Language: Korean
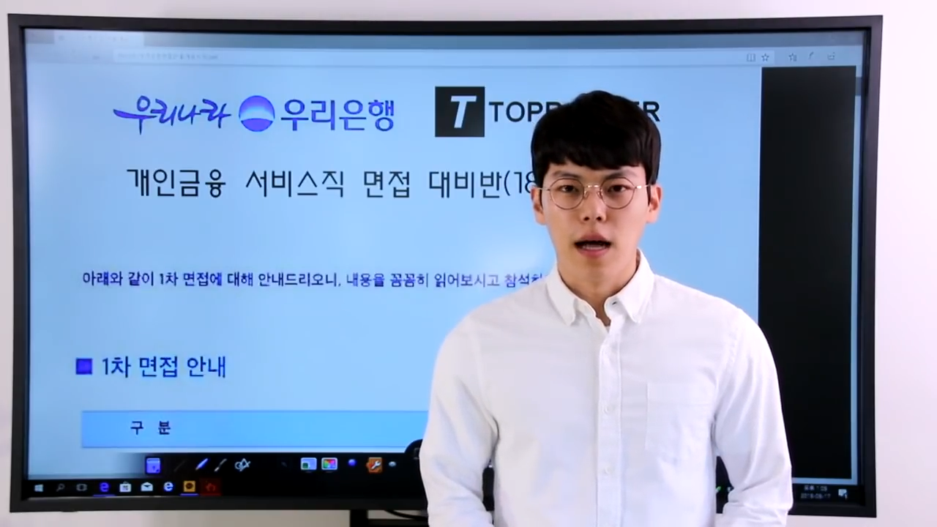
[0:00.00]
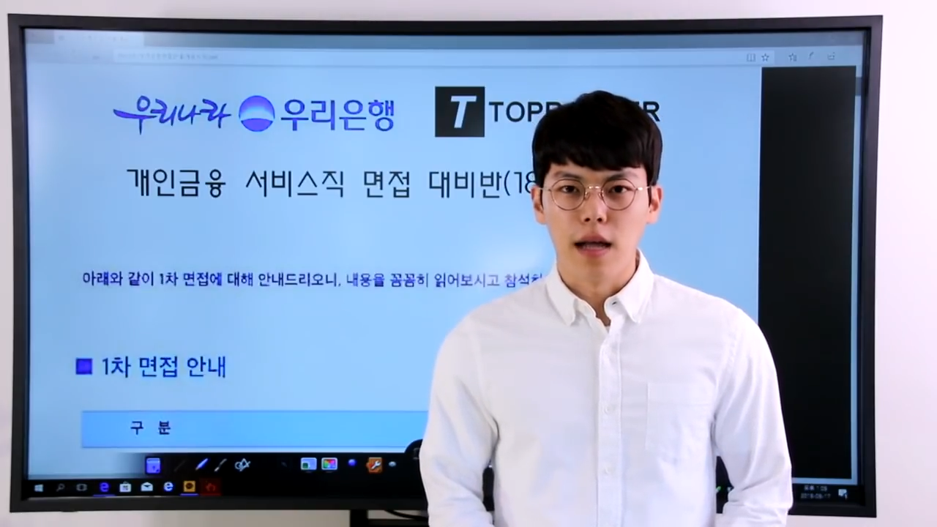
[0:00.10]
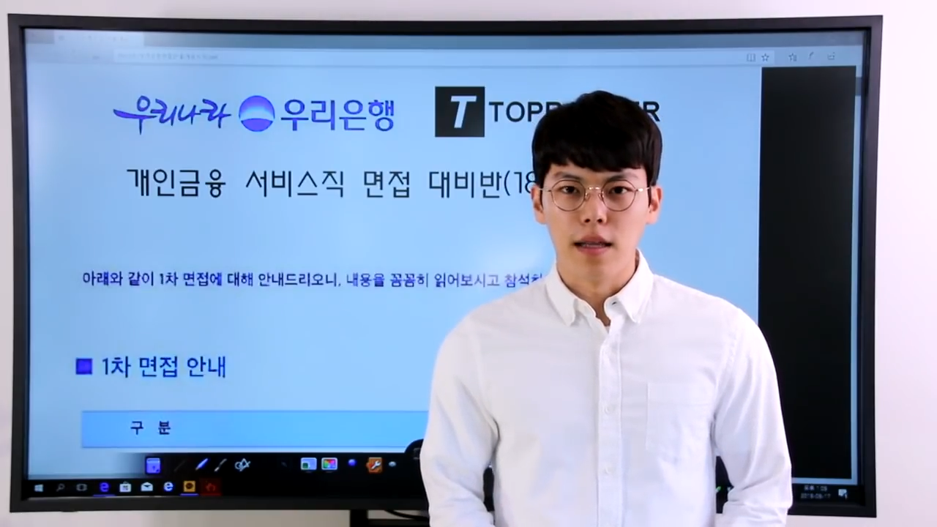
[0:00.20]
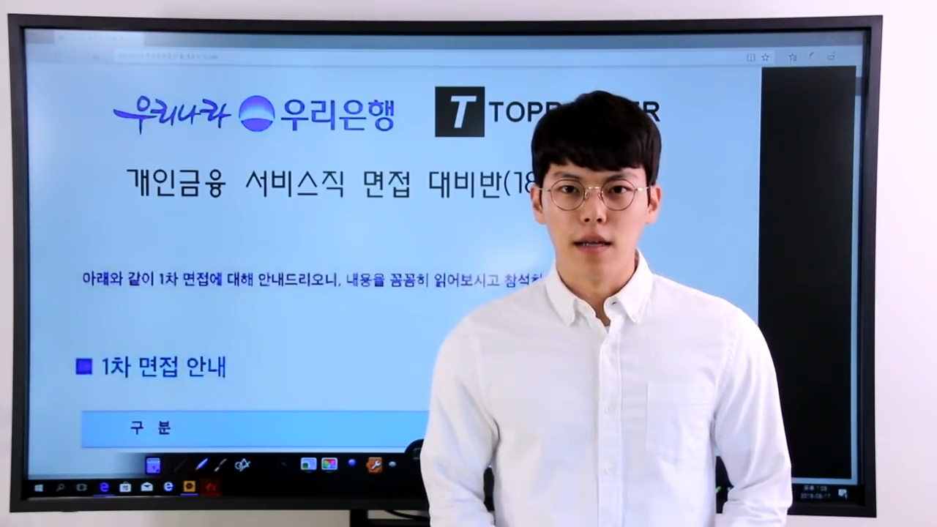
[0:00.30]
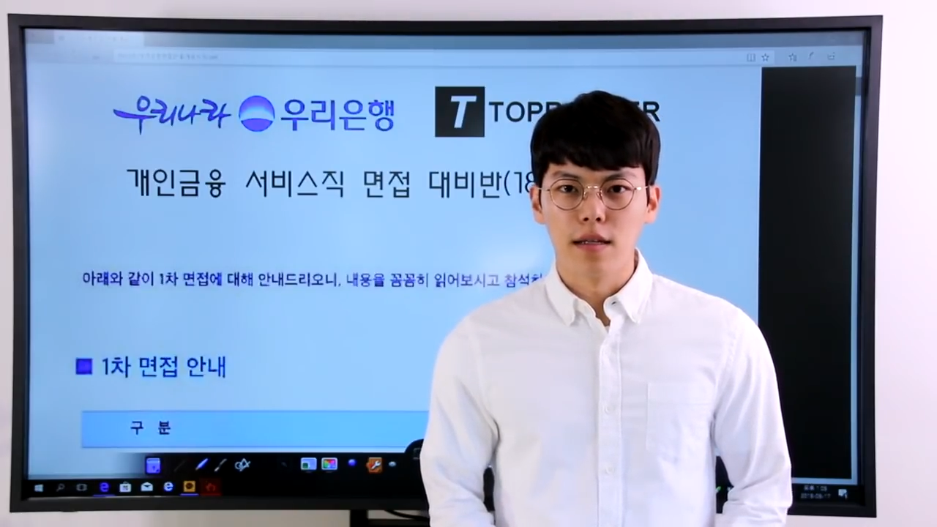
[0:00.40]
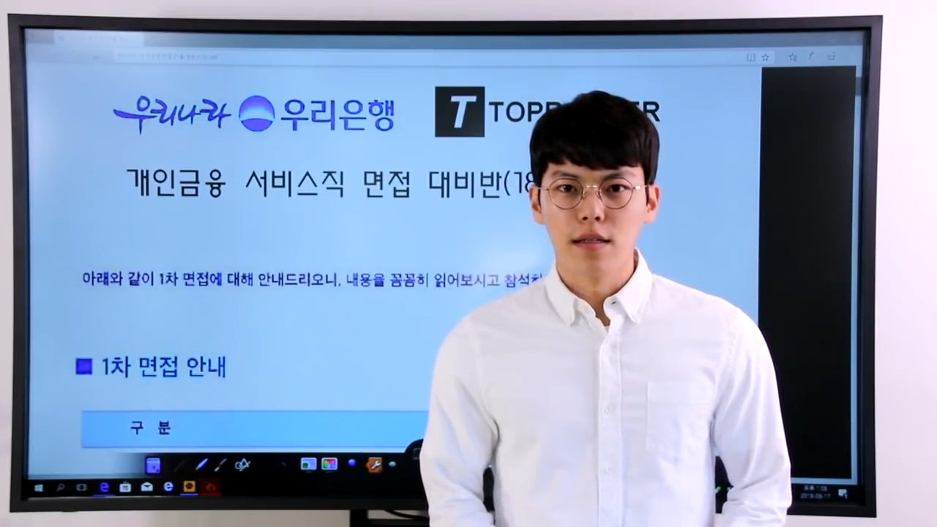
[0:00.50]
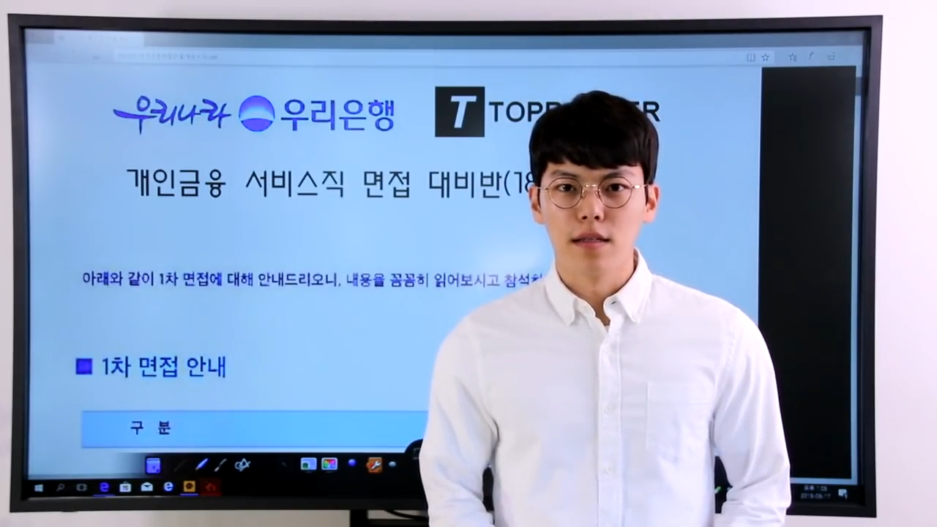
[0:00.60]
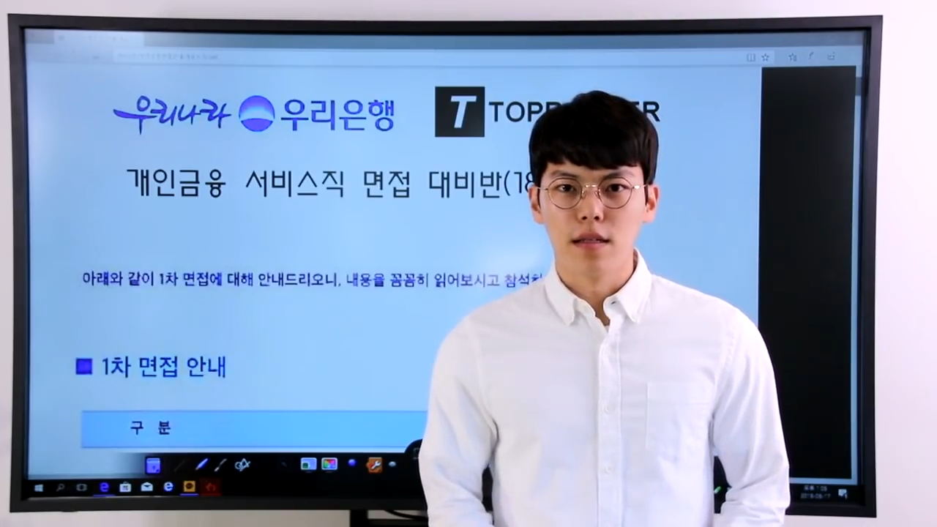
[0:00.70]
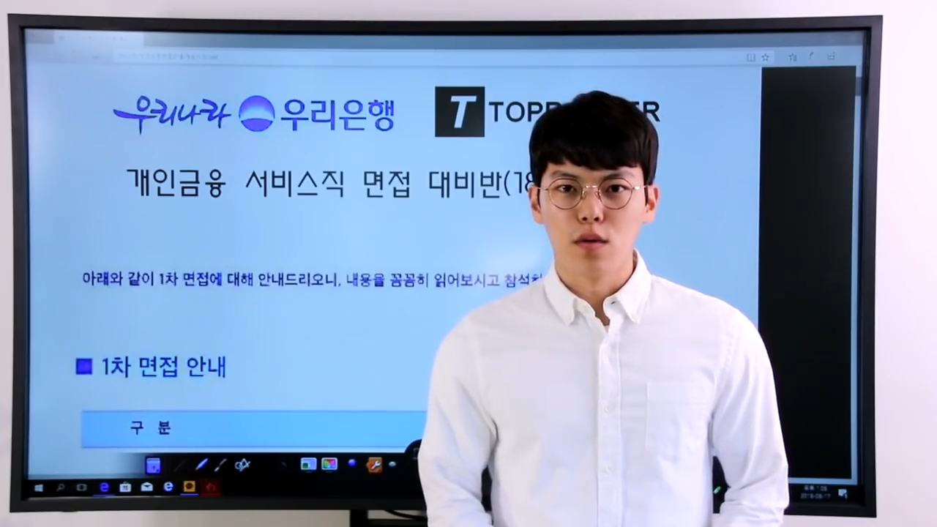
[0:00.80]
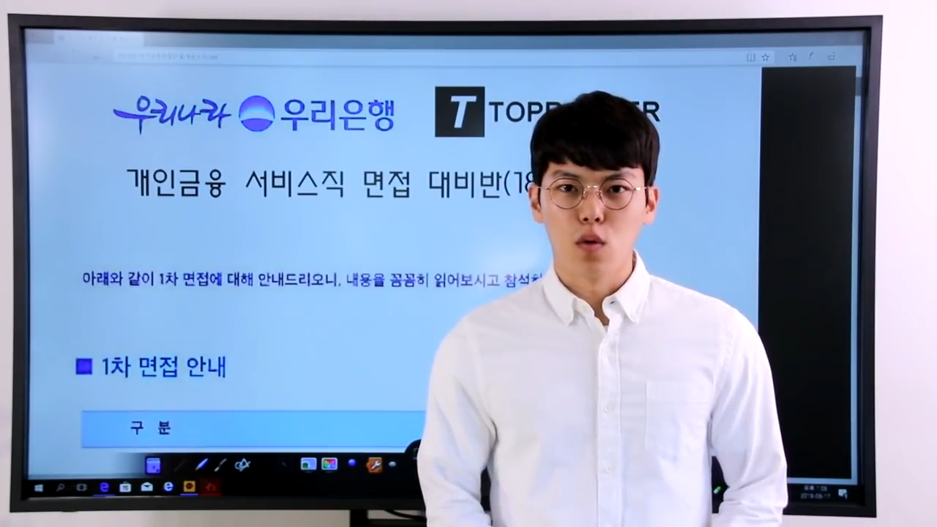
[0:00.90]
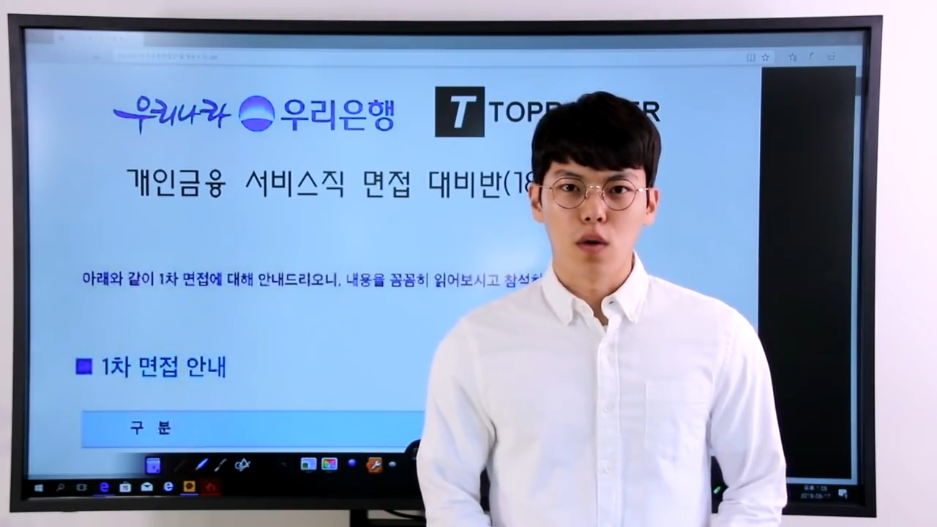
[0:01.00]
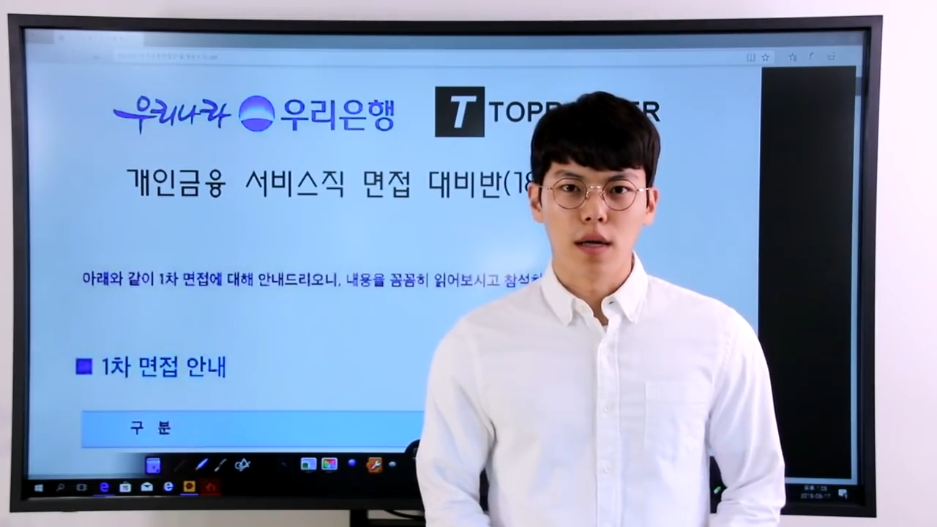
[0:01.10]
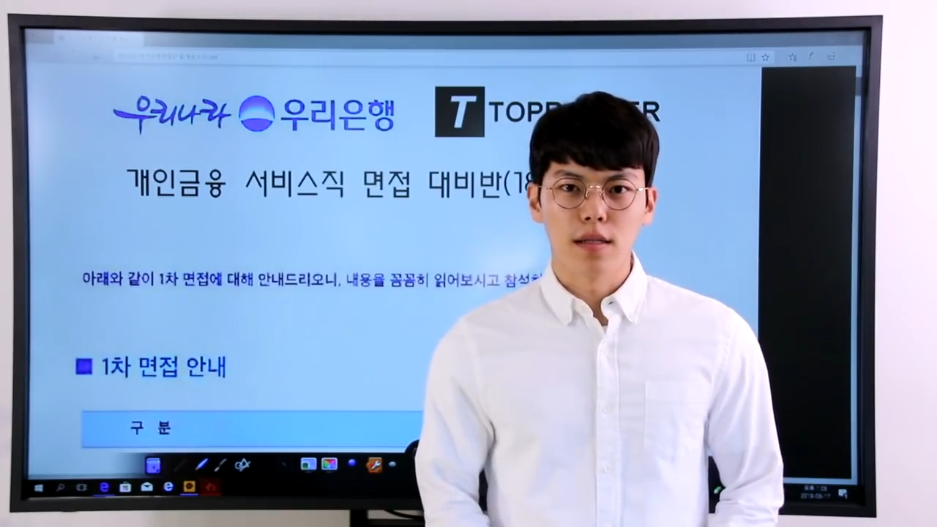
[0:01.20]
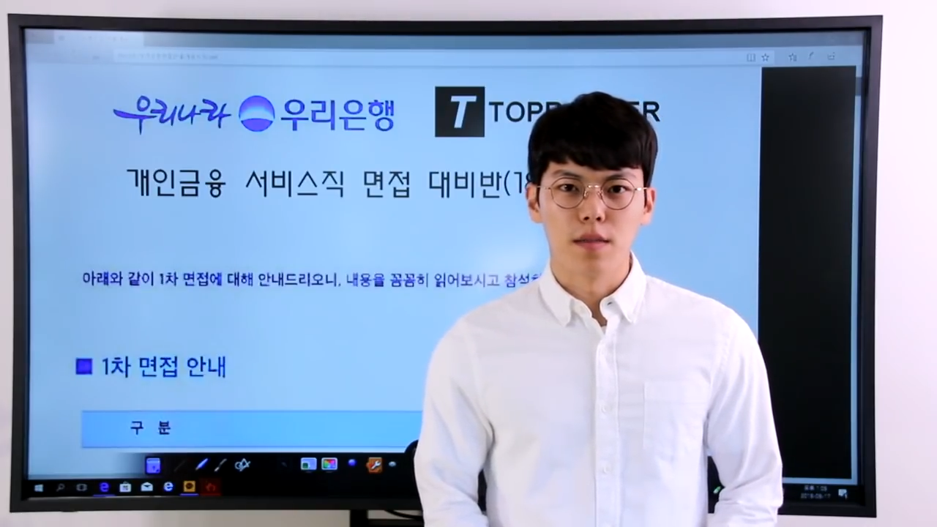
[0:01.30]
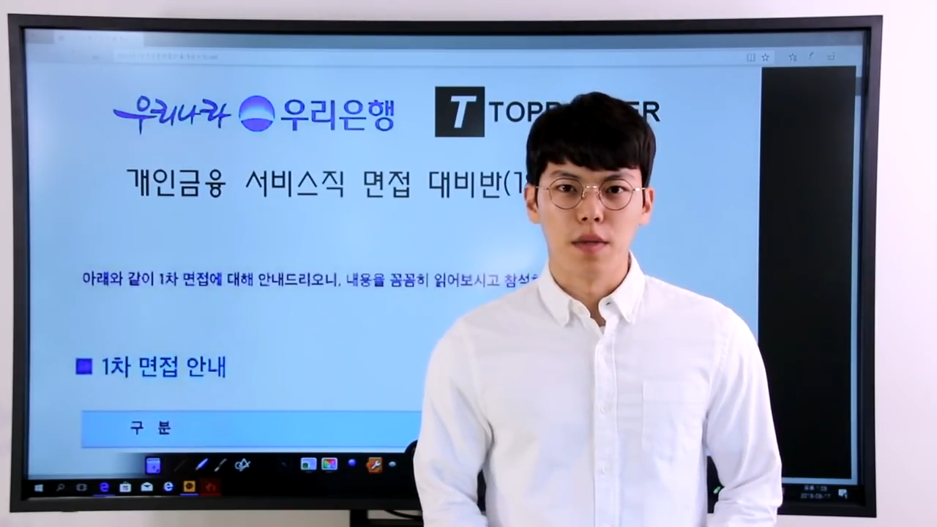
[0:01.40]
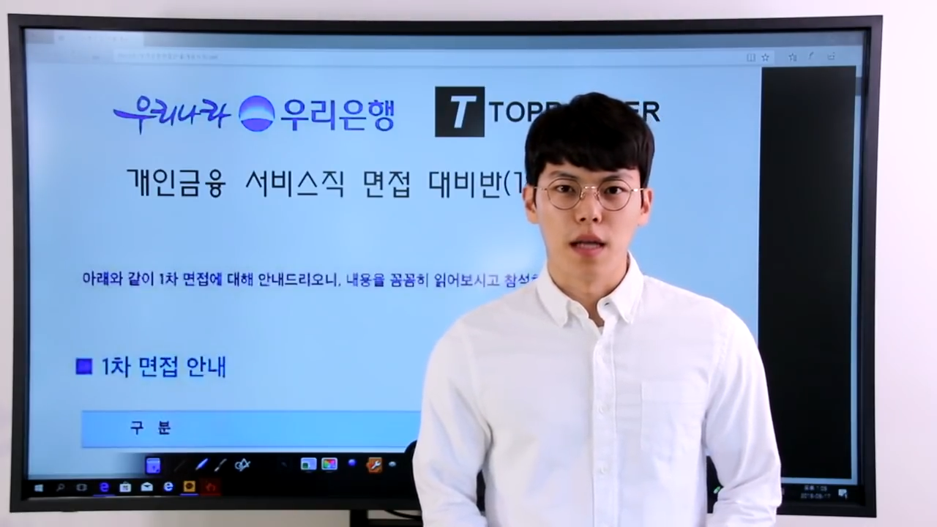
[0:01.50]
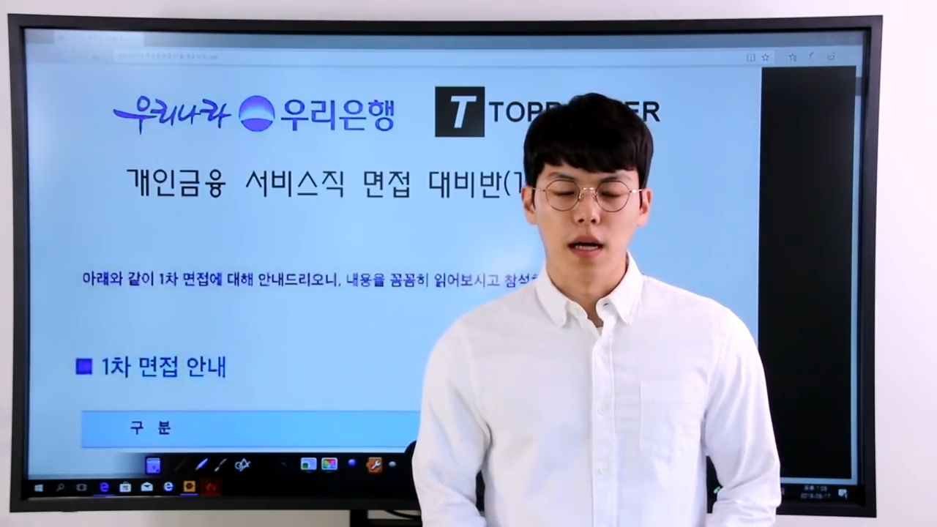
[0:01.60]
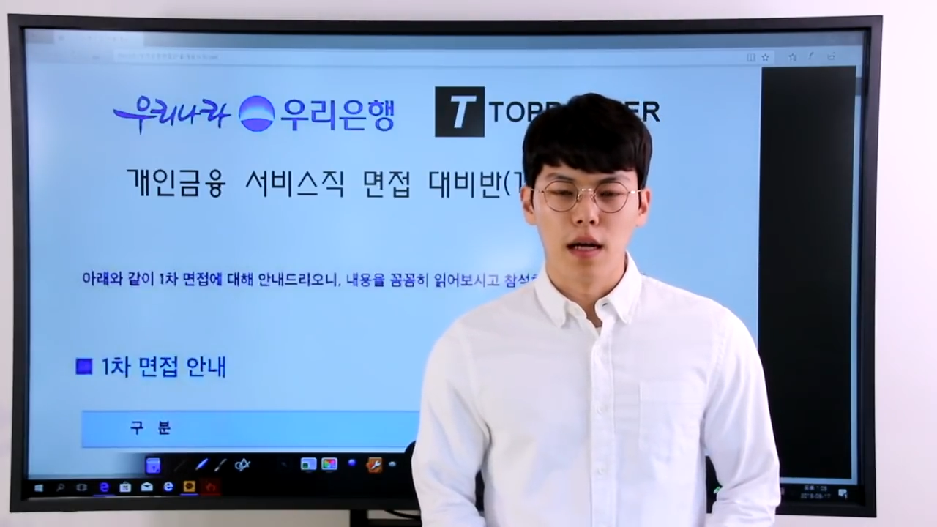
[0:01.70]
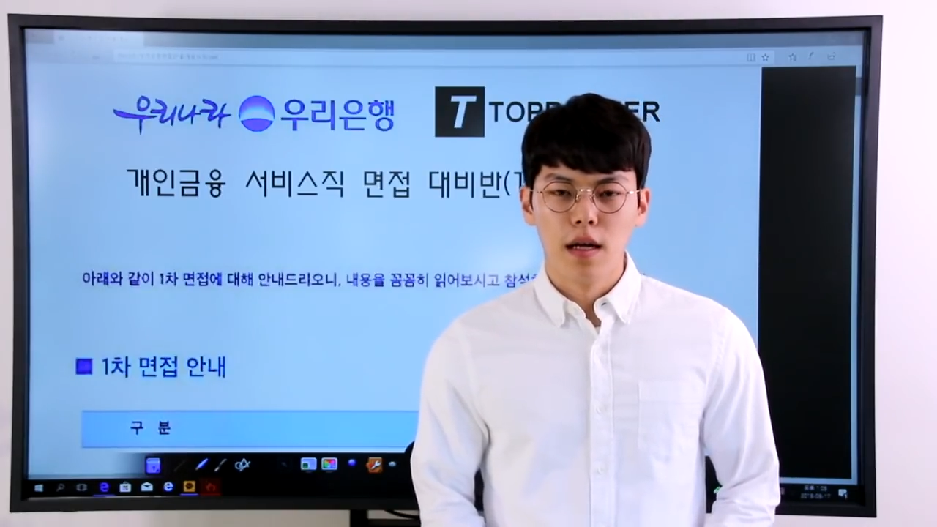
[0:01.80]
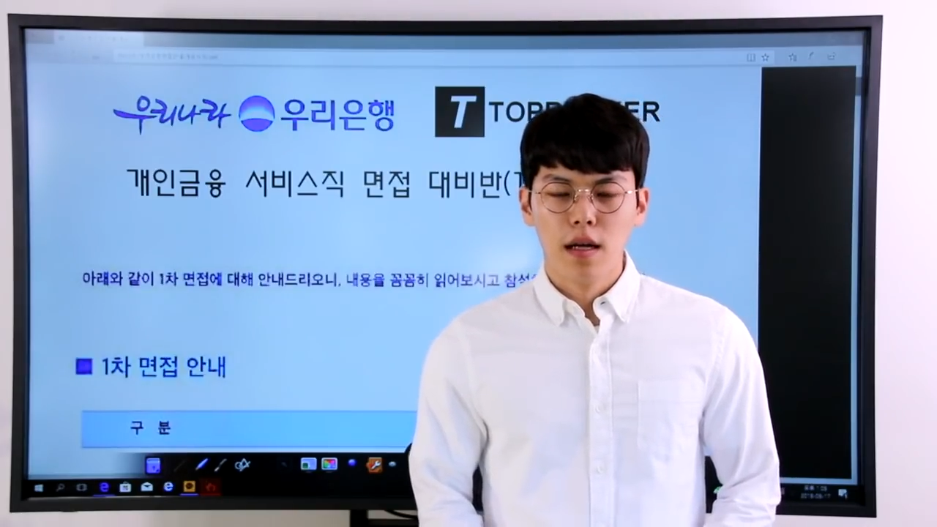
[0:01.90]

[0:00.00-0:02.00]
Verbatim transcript: 안내를 드리도록 하겠습니다.